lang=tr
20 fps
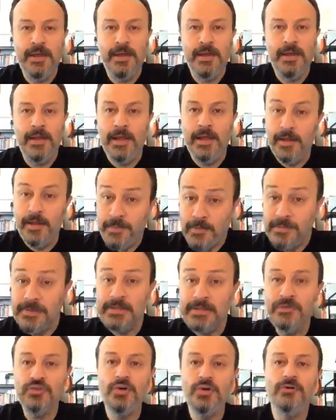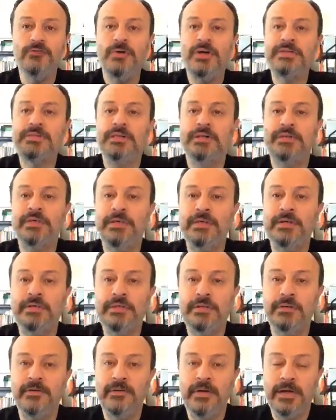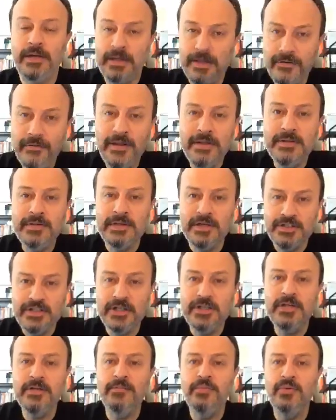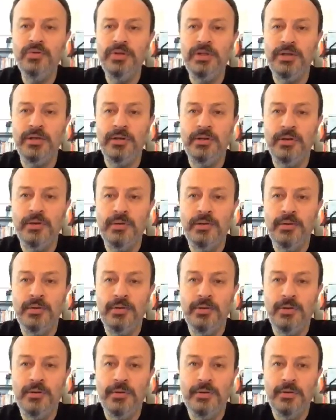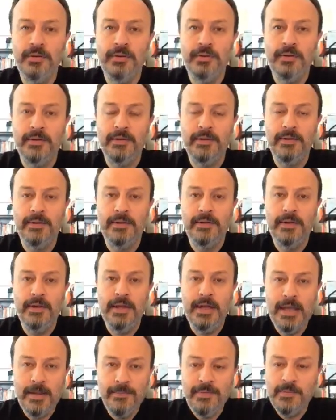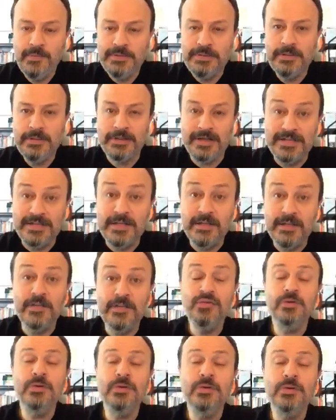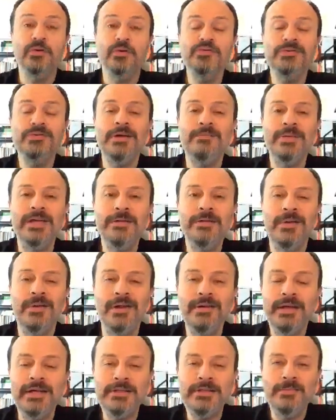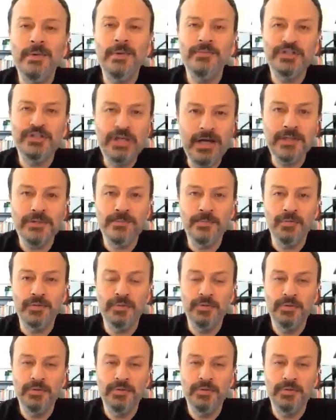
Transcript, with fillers: Hepimizin çok fazla tanıklığı var. Evet yaşadık bunları. Hepimizin gazeteci olarak o yüzden benim anlatmam şart bunu.